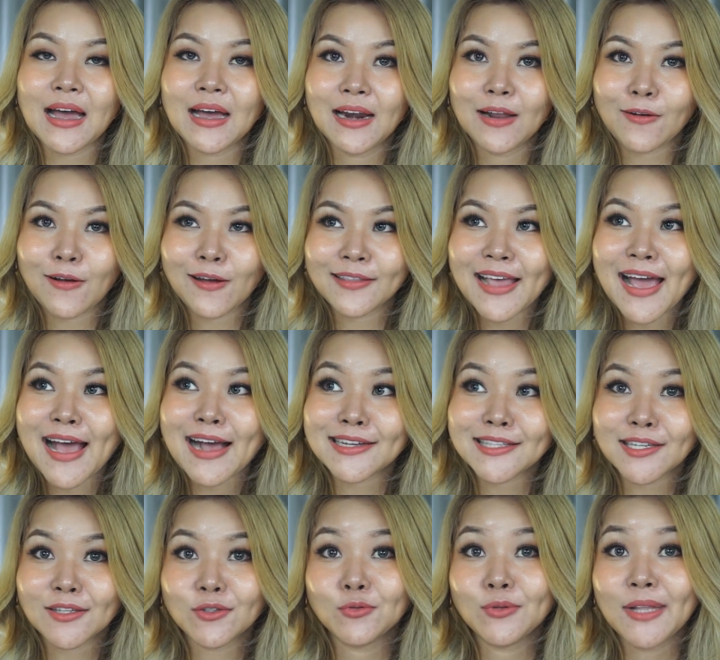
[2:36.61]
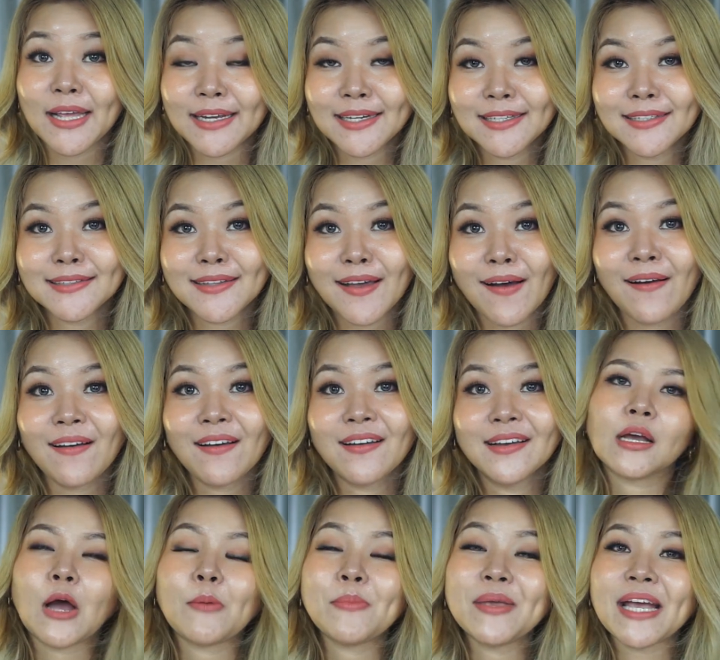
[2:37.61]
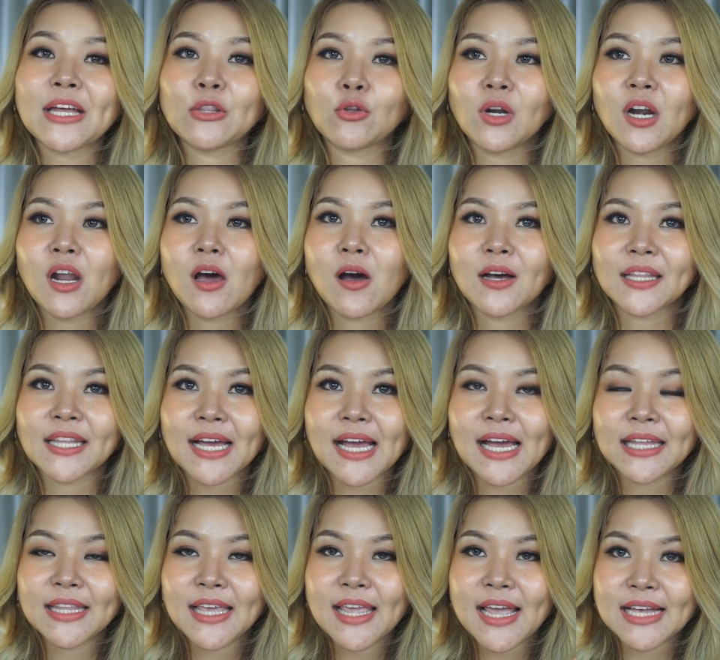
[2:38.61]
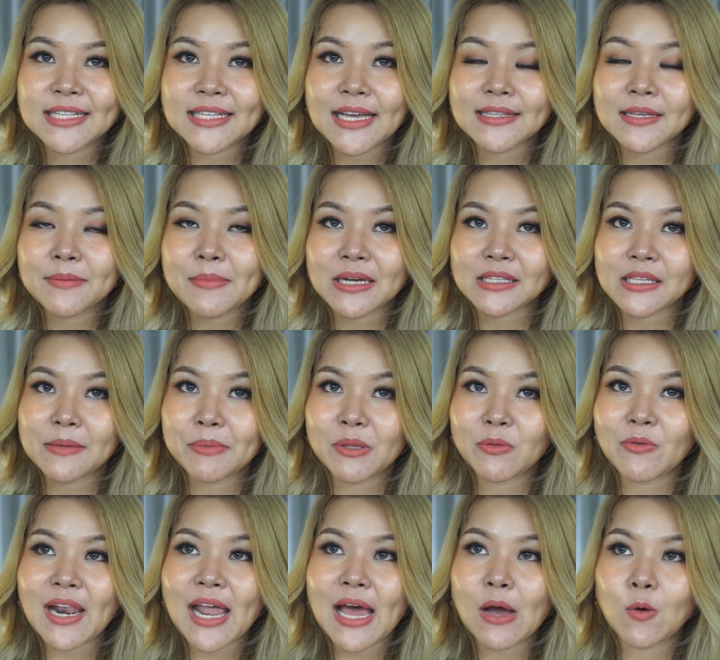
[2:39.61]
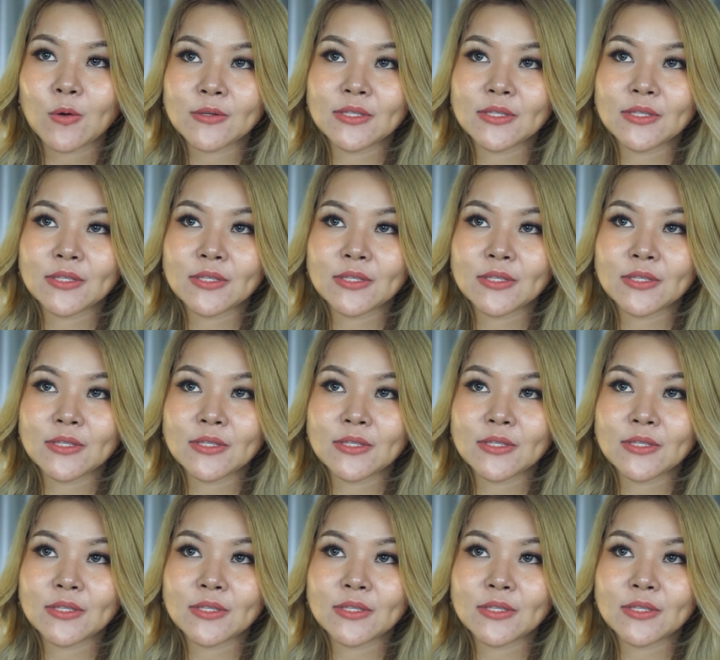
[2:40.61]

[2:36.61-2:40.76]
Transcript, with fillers: แล้วก็หน้าก็จะดูเด็กขึ้นเนาะเขามีการทดลองนะคะในอาสาสมัครเนี่ยเป็นเวลา